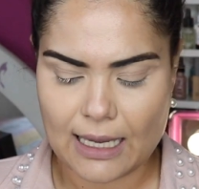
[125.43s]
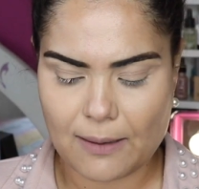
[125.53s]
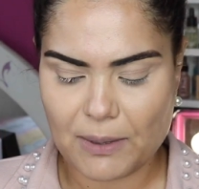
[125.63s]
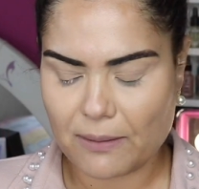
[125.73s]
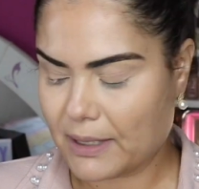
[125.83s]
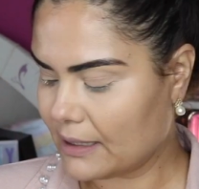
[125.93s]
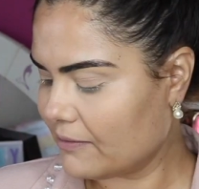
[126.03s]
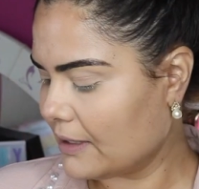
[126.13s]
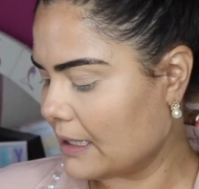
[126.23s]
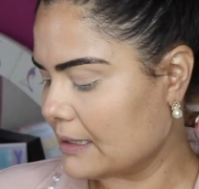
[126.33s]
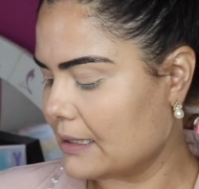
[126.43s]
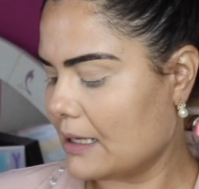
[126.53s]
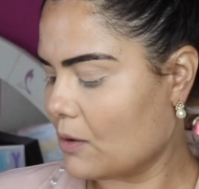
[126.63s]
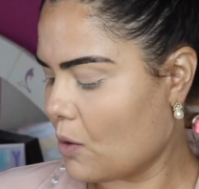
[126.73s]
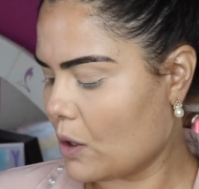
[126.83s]
e pra mim deveria ser
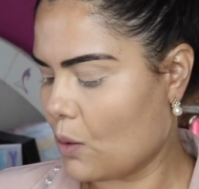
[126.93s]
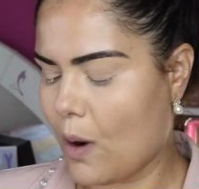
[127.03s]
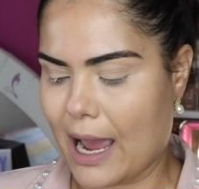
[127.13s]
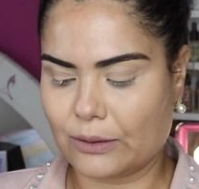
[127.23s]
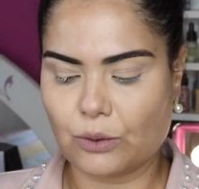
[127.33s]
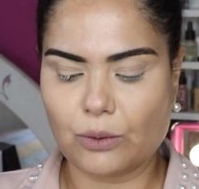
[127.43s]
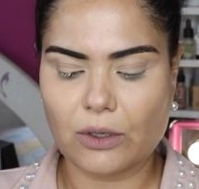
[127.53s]
a cor 4.